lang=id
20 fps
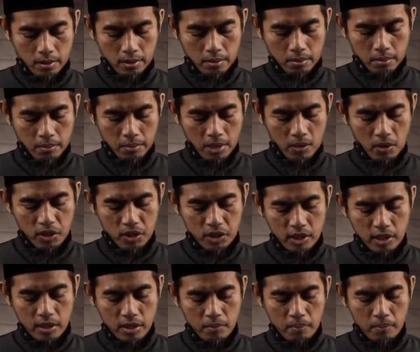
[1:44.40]

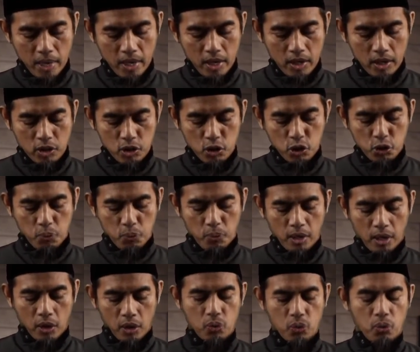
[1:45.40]
Bahwasanya membayar
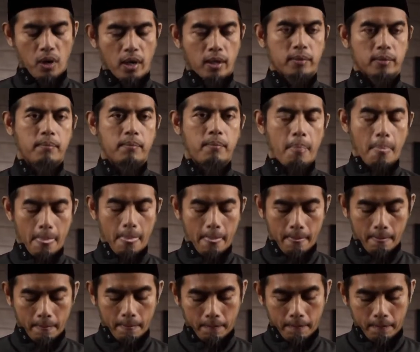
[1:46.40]
sejumlah uang
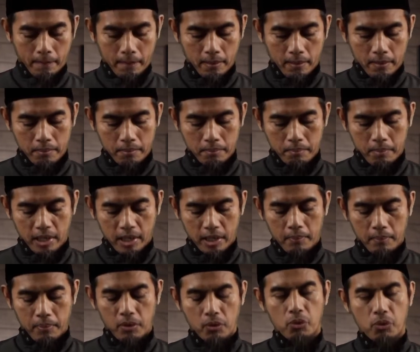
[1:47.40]
pada
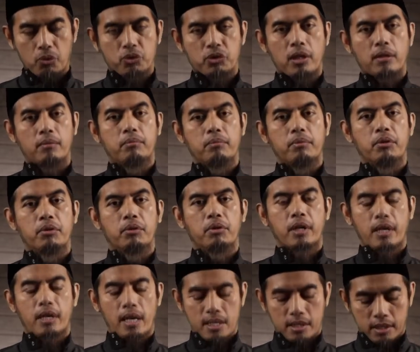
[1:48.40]
pengurusan
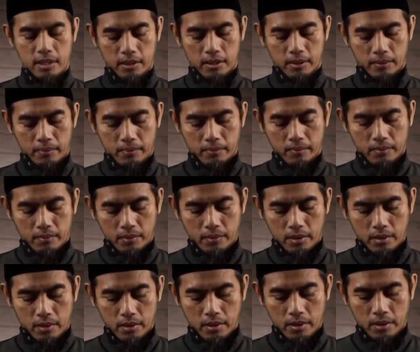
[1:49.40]
birokrasi
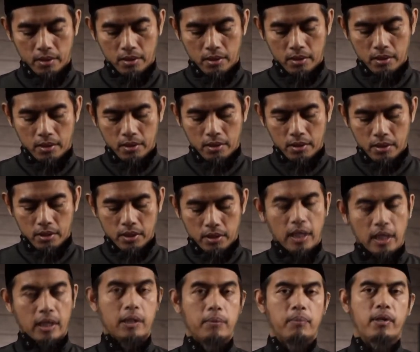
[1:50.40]

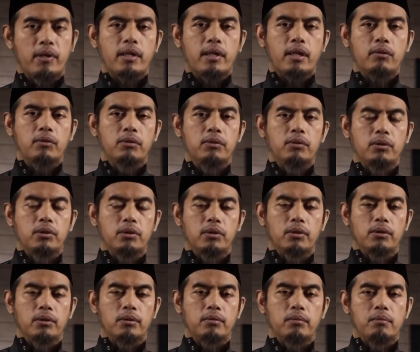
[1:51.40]
yang diberikan untuk
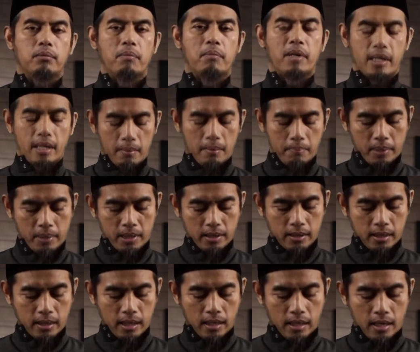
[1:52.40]

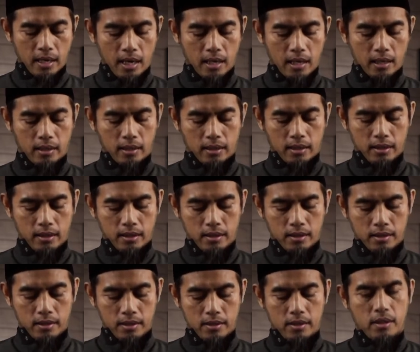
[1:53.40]
mendapatkan hak
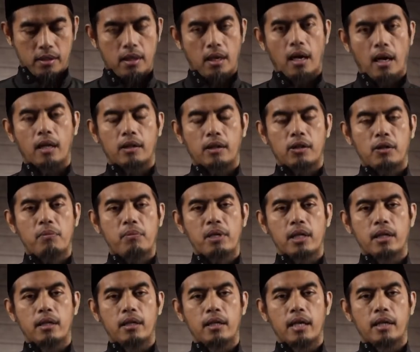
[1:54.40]
atau
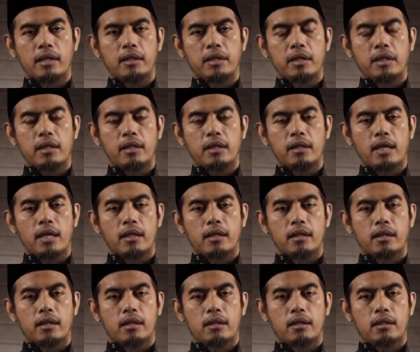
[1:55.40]
menghindari diri
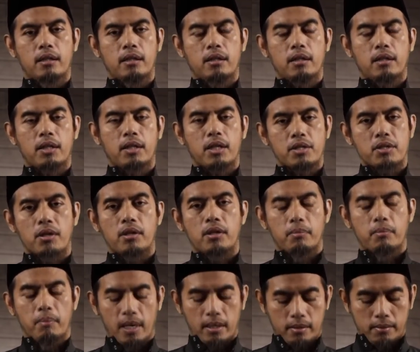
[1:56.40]
dari
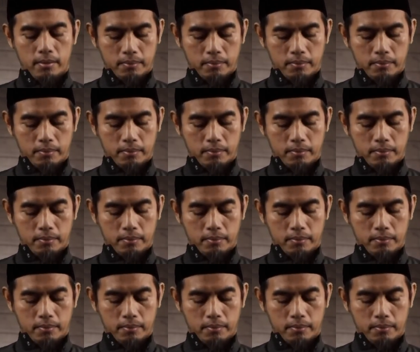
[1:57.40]
kezaliman,